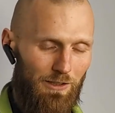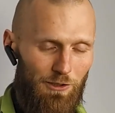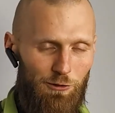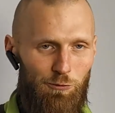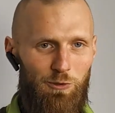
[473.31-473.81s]
ma
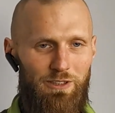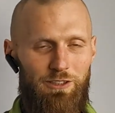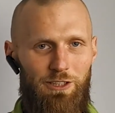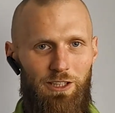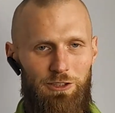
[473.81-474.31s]
też
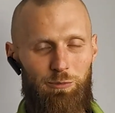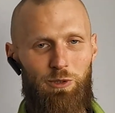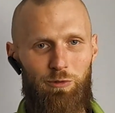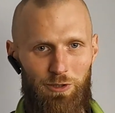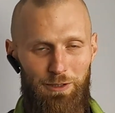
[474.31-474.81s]
funkcję grzania
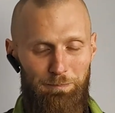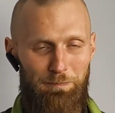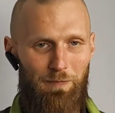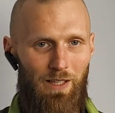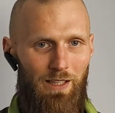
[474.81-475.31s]
ciepłej wody.
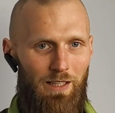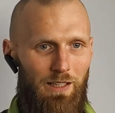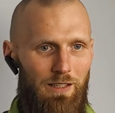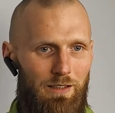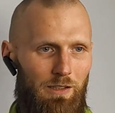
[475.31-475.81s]

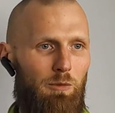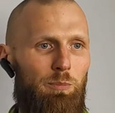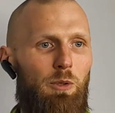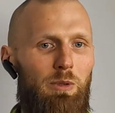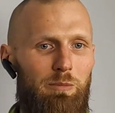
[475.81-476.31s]
Tylko
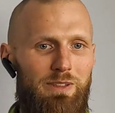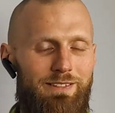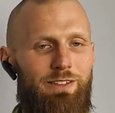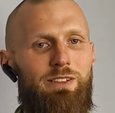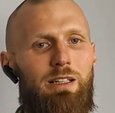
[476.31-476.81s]
problem
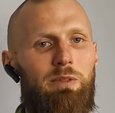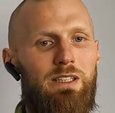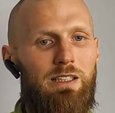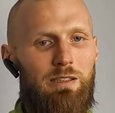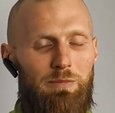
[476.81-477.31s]
jest
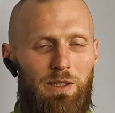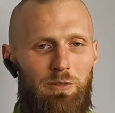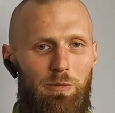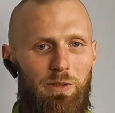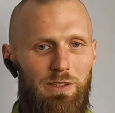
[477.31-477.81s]
odkamienianiem
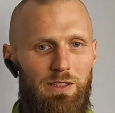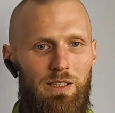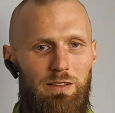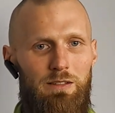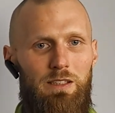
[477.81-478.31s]
tego
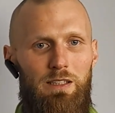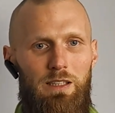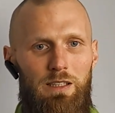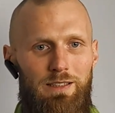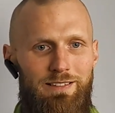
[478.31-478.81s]
wymiennika
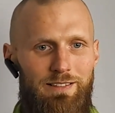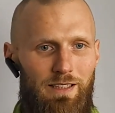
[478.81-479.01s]
i